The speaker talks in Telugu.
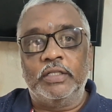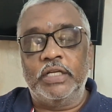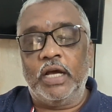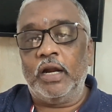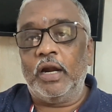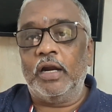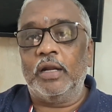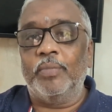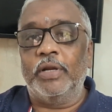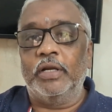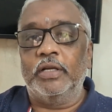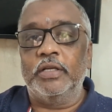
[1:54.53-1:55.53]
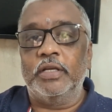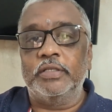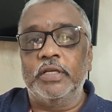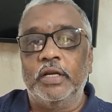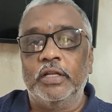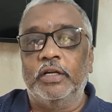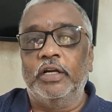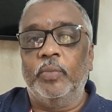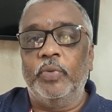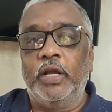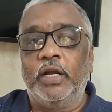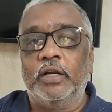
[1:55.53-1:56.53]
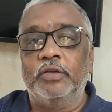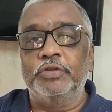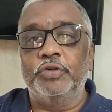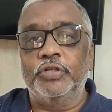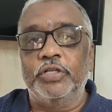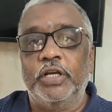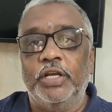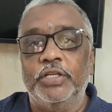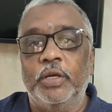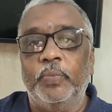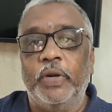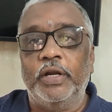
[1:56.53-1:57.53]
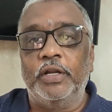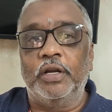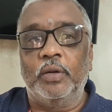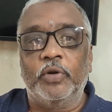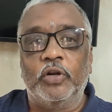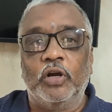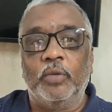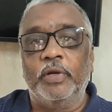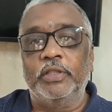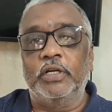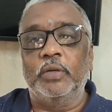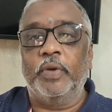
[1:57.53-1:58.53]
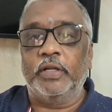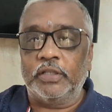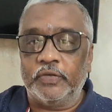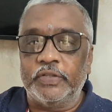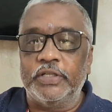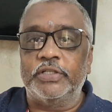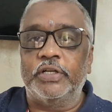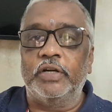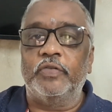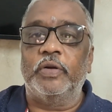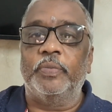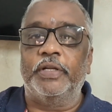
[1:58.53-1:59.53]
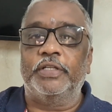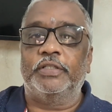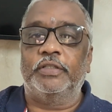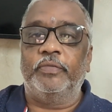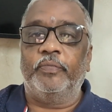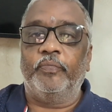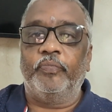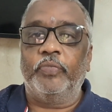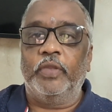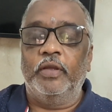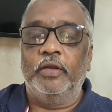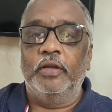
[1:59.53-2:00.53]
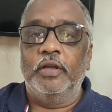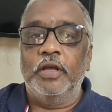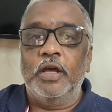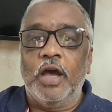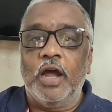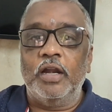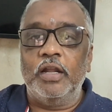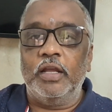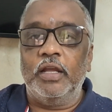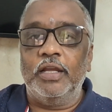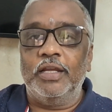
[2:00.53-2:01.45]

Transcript: చాలా ఆడంబరంగా చేశారు ఇన్ని డబ్బులు ఎక్కడి నుంచి వచ్చినాయని చెప్పి ఎన్టీ రామారావు మంత్రిని బర్తరఫ్ చేసినటువంటి పరిస్థితి అంటే